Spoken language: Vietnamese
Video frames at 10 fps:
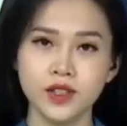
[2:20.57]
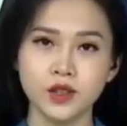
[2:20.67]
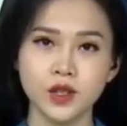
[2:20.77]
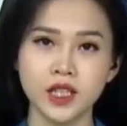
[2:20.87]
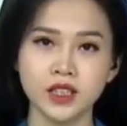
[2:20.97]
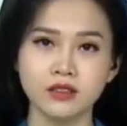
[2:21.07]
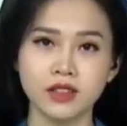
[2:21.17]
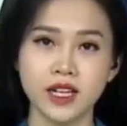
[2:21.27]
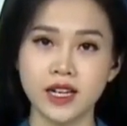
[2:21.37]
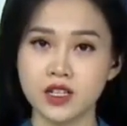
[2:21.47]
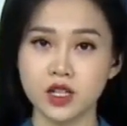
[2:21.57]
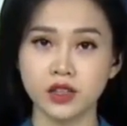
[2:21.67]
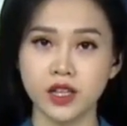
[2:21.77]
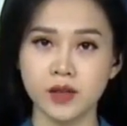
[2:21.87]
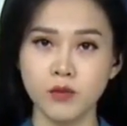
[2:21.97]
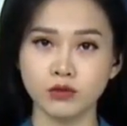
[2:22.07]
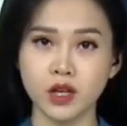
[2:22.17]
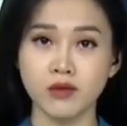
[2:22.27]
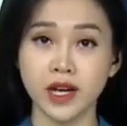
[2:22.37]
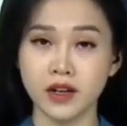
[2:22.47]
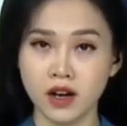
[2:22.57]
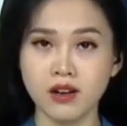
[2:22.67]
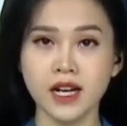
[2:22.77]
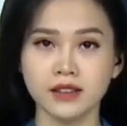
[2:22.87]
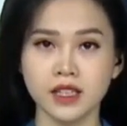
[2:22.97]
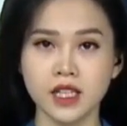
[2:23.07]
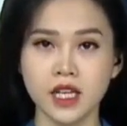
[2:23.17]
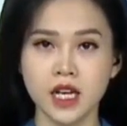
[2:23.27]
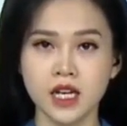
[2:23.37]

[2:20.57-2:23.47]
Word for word: Tuy nhiên thực tế đang cho thấy mục tiêu này khó khả thi